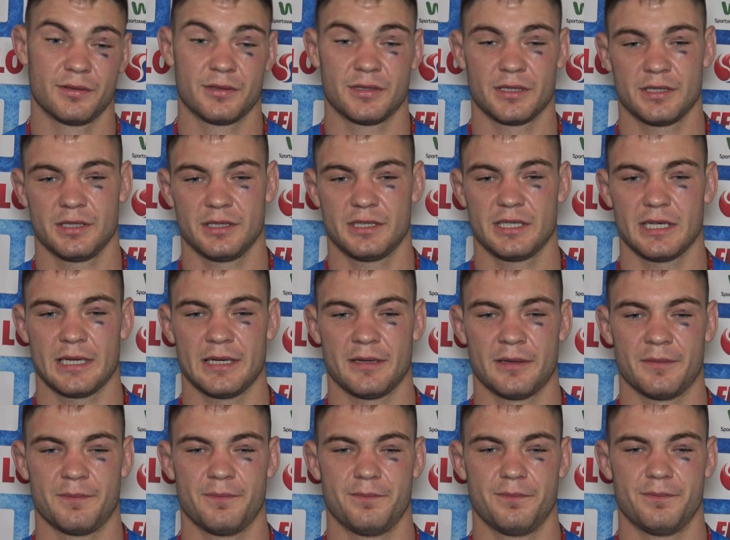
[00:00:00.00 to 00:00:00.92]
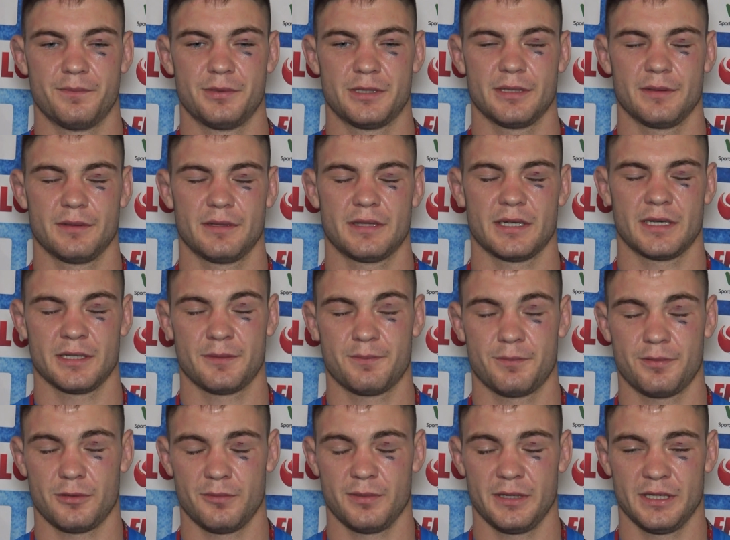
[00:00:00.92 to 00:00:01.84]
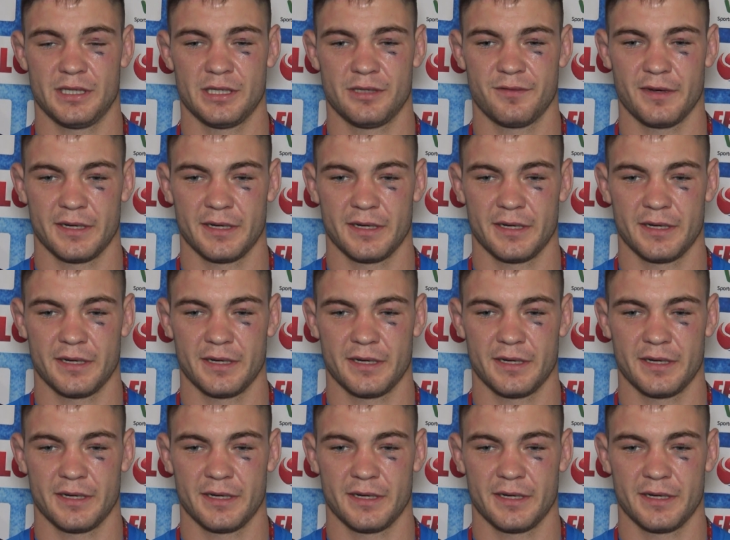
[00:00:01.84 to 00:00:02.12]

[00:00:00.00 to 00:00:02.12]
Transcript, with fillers: znaczy trzeba przy, teraz obejrzeć